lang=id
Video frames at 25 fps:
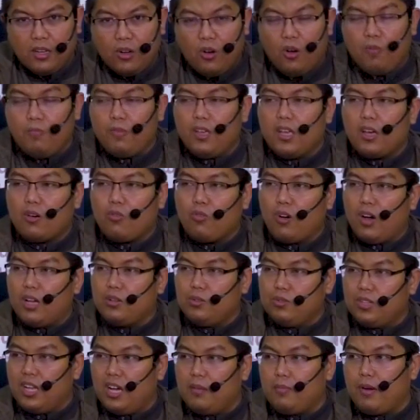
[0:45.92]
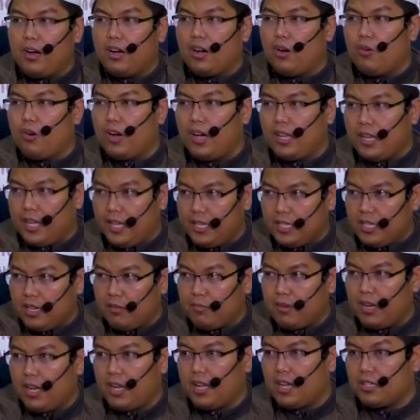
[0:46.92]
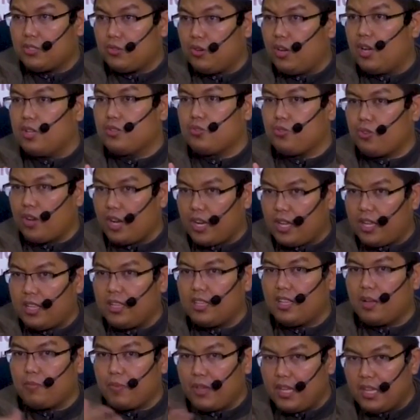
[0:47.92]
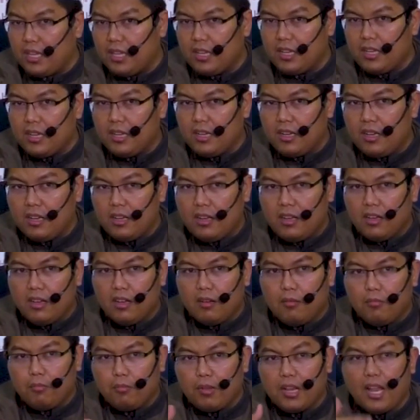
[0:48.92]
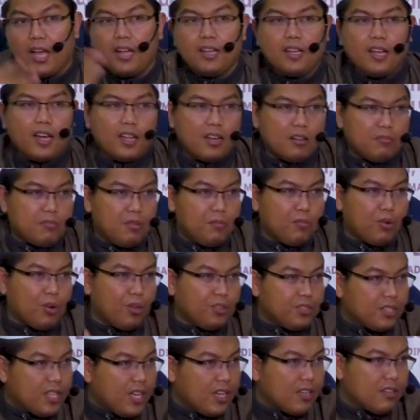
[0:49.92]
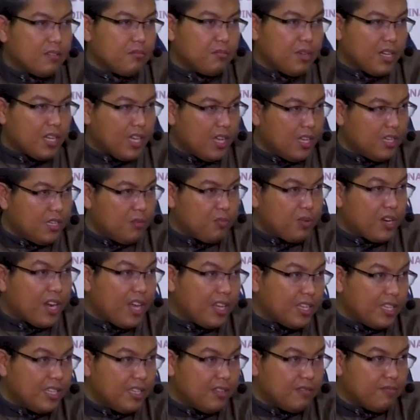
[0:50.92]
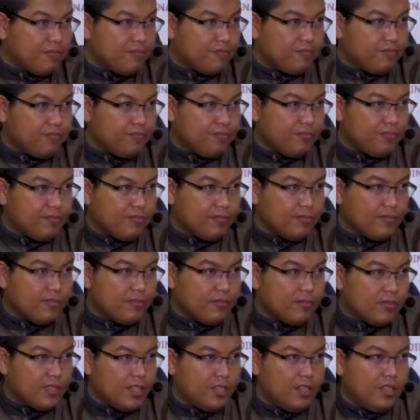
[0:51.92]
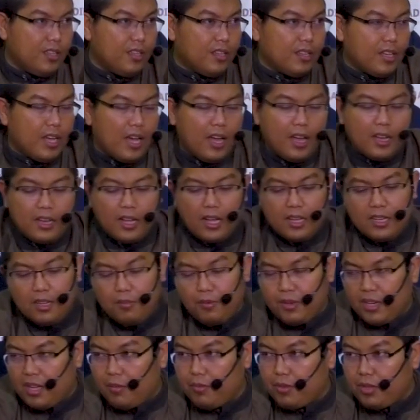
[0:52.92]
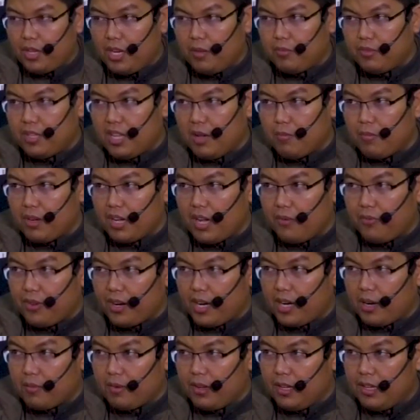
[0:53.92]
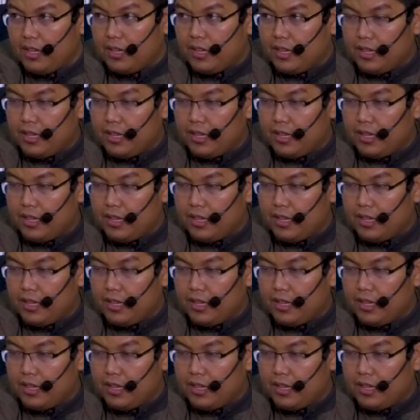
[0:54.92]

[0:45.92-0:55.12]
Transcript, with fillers: Hum ikhwanuna bagaw alaina. Mereka saudara-saudara kita tapi melanggar, memberontak, maka diperangi. Jadi Ali bin Abi Thalib tidak mengkafirkan apa?